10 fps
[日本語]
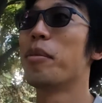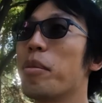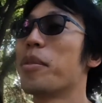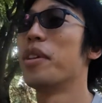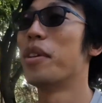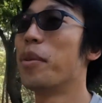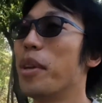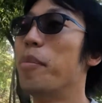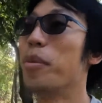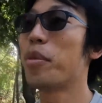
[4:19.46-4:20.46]
どうしようかな、
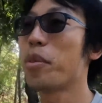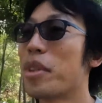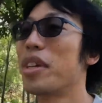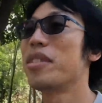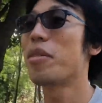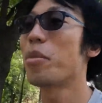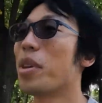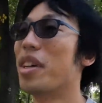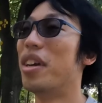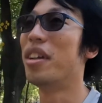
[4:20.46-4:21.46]
俺、もうちょっと滞在しよう
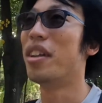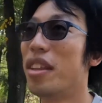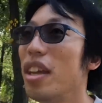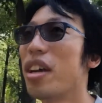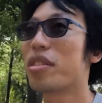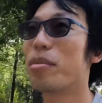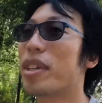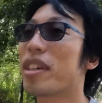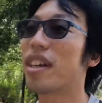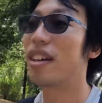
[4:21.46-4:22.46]
かな。2泊
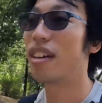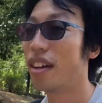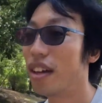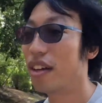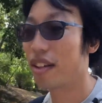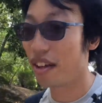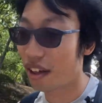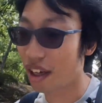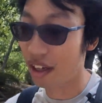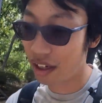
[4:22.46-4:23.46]
3日
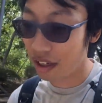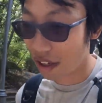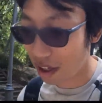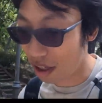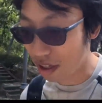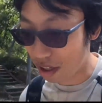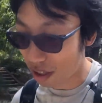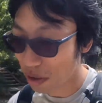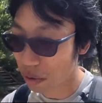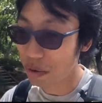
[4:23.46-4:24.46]
で、えー、
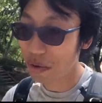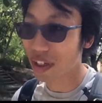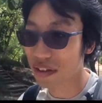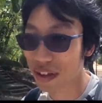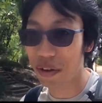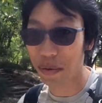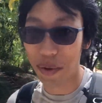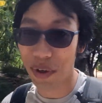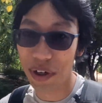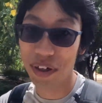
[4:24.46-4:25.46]
宿を取ったんですけれど
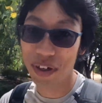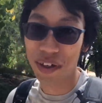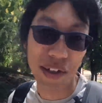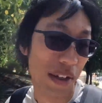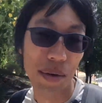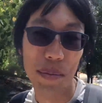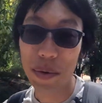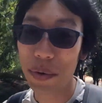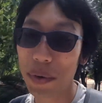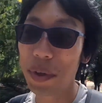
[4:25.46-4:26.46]
も、もう
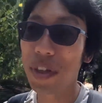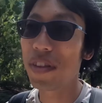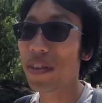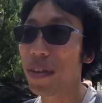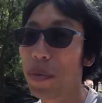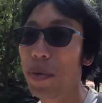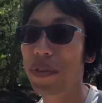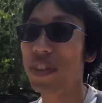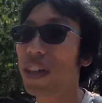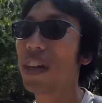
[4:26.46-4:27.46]
1日、もう
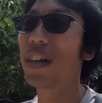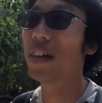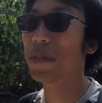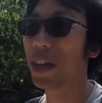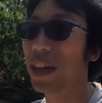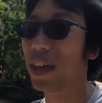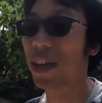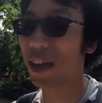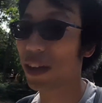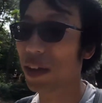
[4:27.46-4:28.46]
2日ぐらい、こ
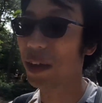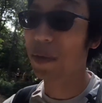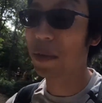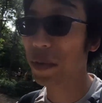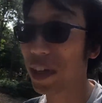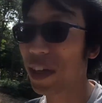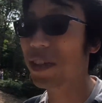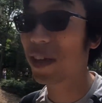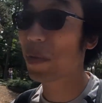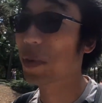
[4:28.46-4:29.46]
こに滞
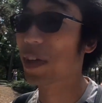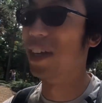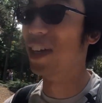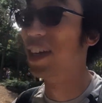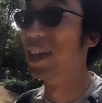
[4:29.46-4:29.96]
在しようかな。うん。